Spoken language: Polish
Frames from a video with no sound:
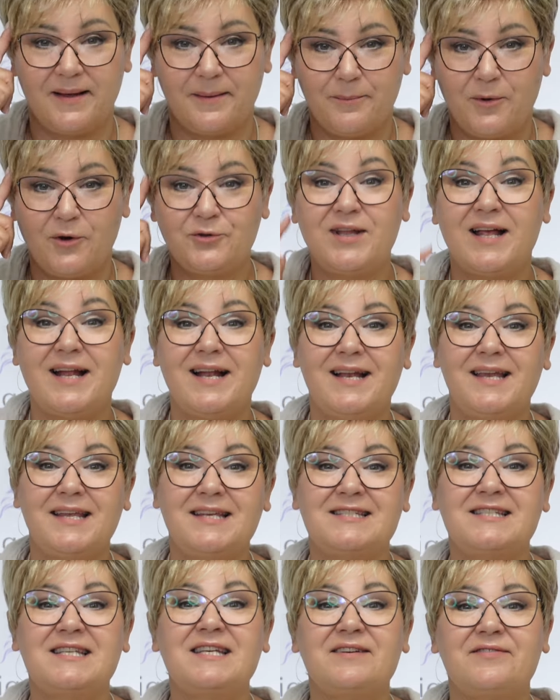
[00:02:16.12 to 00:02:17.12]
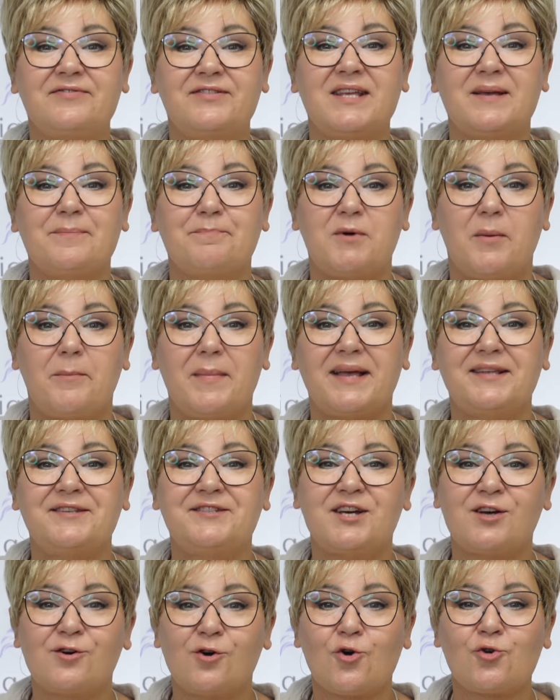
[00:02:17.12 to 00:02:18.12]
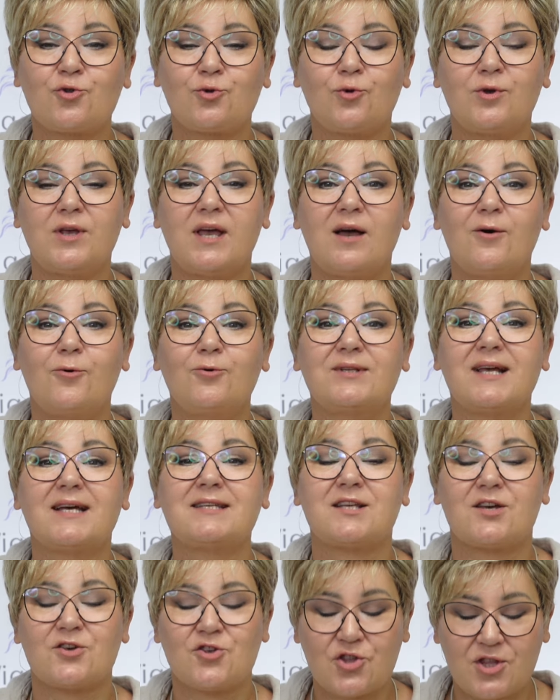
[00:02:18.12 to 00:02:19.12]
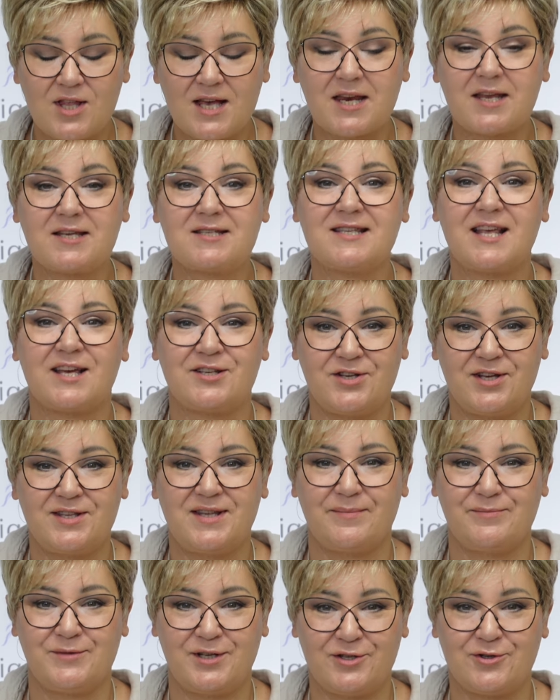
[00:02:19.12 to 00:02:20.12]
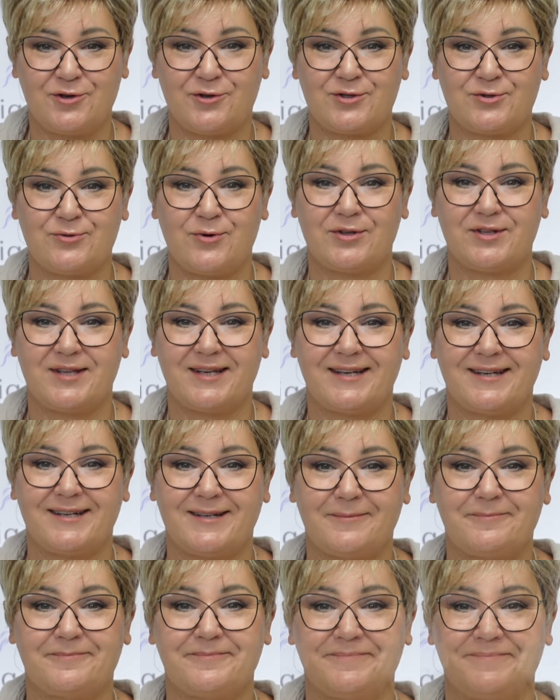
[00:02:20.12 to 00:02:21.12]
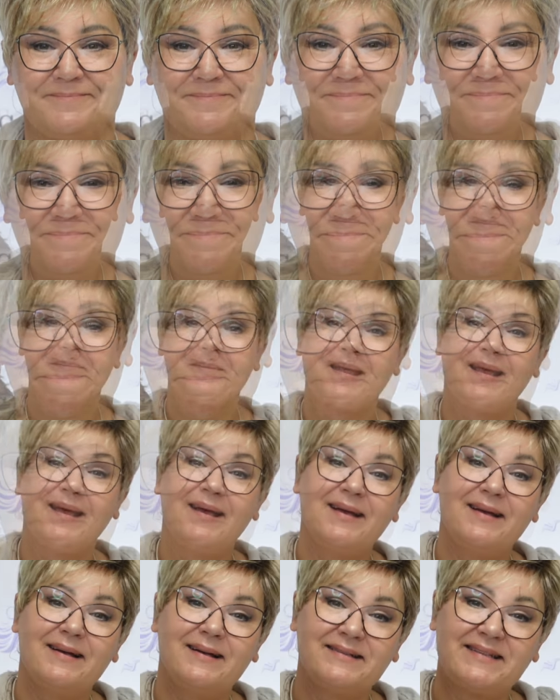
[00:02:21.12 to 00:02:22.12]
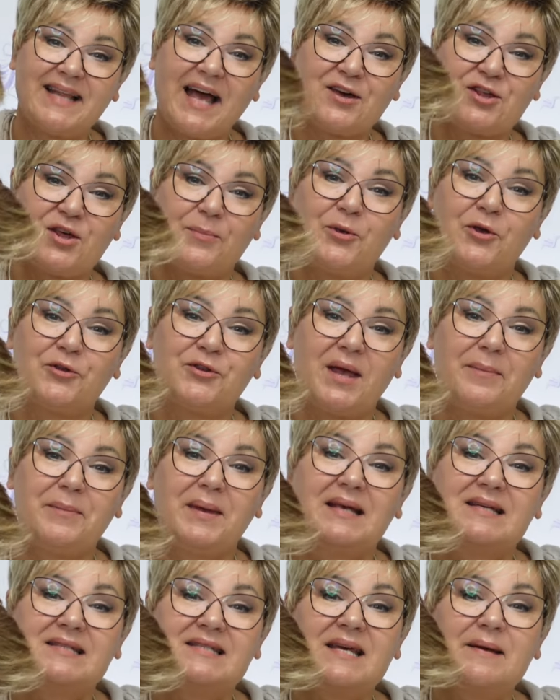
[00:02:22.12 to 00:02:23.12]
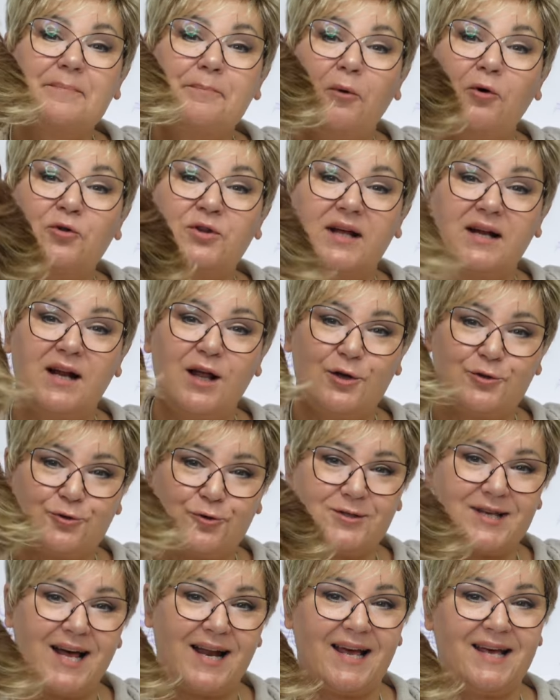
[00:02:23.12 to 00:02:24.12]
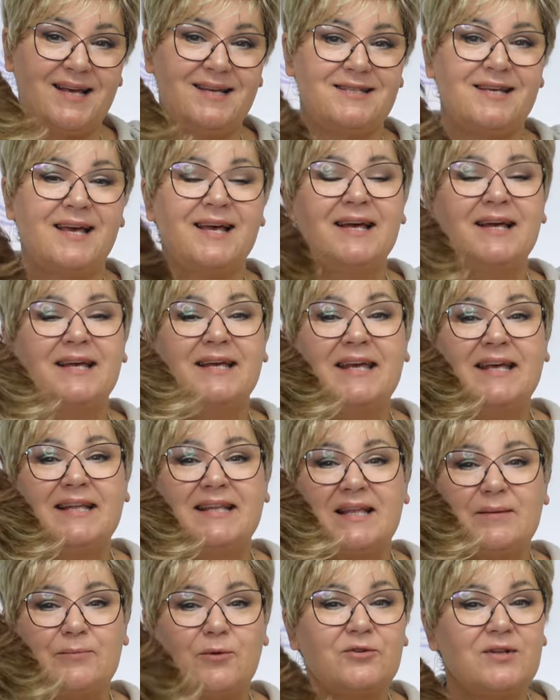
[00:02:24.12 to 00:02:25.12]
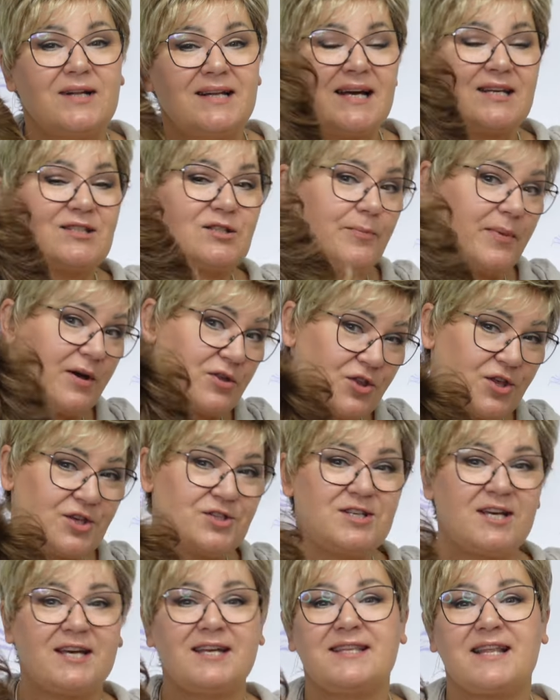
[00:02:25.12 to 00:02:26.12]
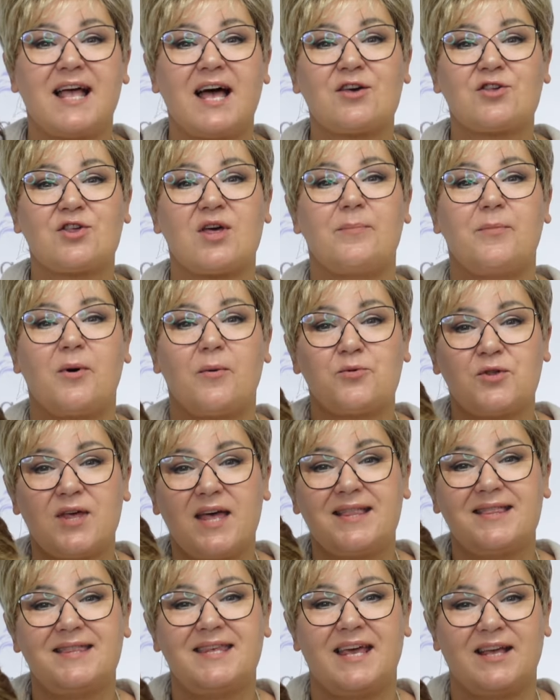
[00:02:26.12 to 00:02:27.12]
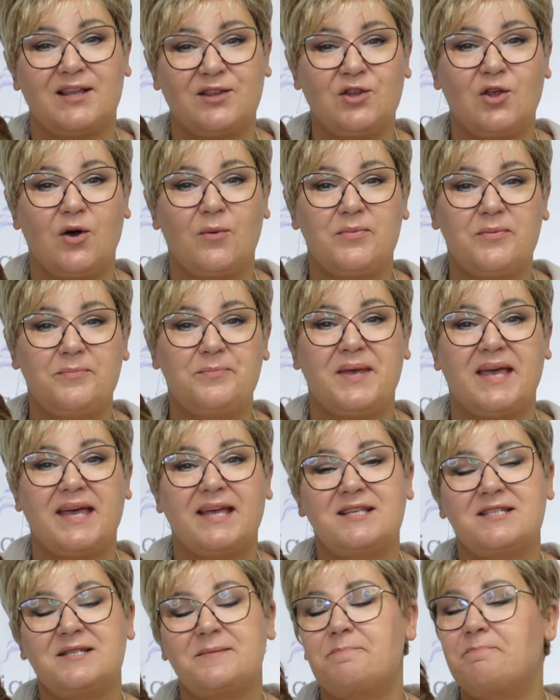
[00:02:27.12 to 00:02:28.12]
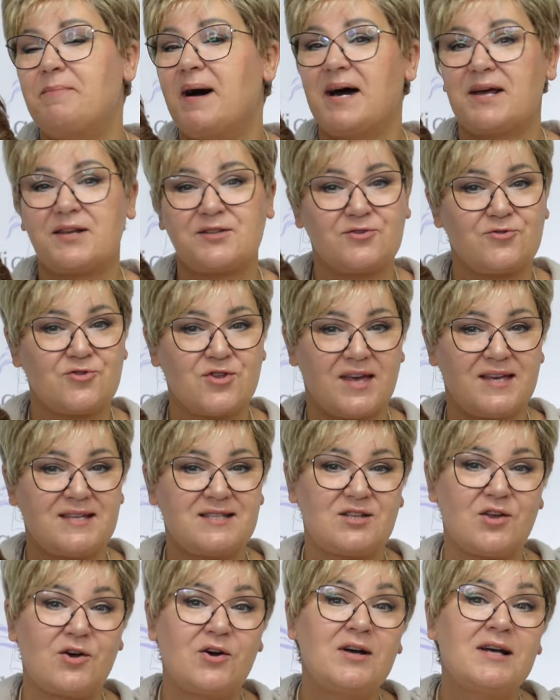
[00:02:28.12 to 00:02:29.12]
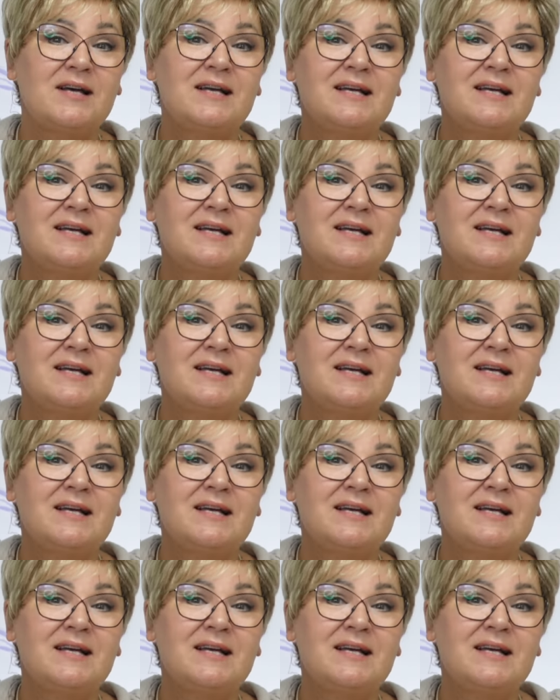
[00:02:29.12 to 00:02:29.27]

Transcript: Model Lizzy w tym momencie kosztuje u nas 470 zł. Także piąte miejsce, model Lace. I ten model, jak zobaczycie nasze poprzednie top 5, bardzo często